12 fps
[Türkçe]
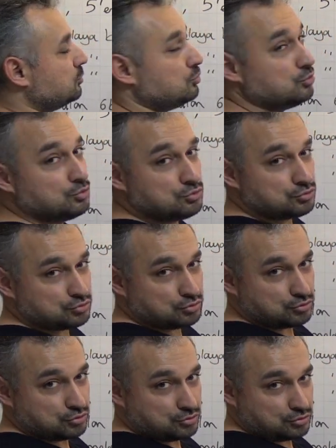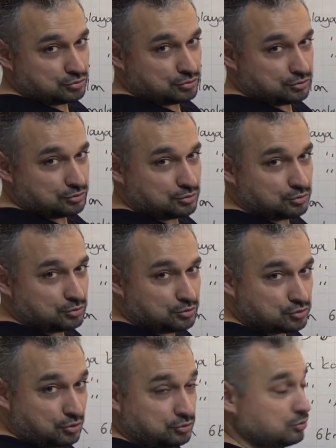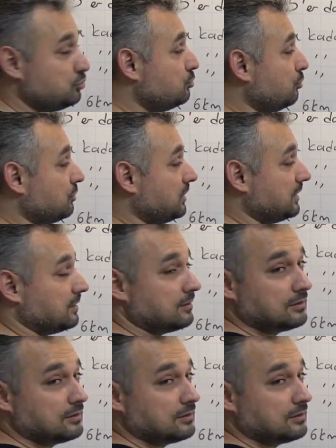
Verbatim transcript: 100, 110, 118,